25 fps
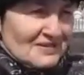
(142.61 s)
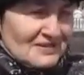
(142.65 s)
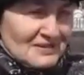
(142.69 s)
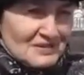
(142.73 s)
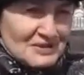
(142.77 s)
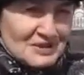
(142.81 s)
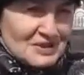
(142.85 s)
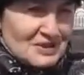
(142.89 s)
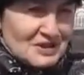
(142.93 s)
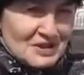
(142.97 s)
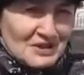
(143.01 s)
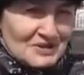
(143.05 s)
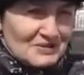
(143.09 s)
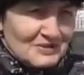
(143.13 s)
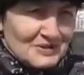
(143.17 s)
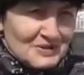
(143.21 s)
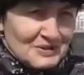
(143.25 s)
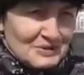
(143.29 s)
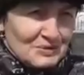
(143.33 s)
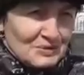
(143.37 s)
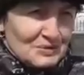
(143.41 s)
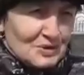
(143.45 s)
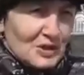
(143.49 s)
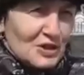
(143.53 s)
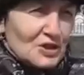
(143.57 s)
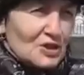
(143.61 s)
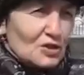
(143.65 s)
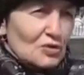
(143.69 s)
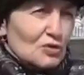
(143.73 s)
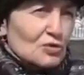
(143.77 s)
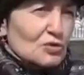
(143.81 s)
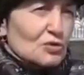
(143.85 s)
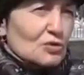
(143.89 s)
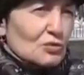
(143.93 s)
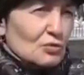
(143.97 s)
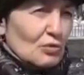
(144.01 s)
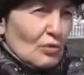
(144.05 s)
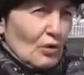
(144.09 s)
Почти невозможно. Да еще
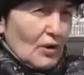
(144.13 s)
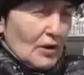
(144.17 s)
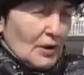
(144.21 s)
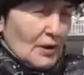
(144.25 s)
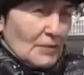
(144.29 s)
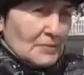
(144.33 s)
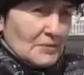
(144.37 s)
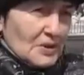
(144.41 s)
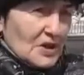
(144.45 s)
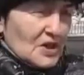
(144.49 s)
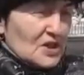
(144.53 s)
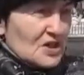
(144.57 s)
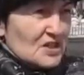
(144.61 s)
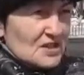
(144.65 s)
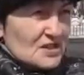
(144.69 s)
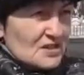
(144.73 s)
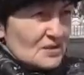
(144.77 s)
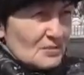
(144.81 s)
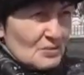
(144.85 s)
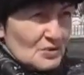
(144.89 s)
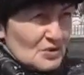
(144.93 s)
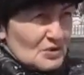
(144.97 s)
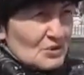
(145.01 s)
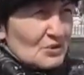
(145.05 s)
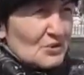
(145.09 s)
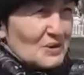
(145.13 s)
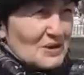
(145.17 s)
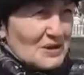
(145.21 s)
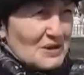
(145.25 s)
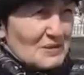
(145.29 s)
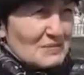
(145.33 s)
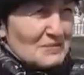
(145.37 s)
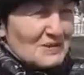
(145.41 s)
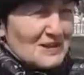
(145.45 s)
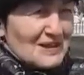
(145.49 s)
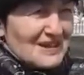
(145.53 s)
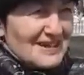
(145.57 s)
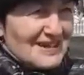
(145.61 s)
столько, мне кажется, зимой столько не
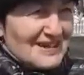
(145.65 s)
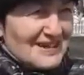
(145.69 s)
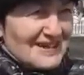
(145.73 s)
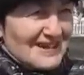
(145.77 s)
было.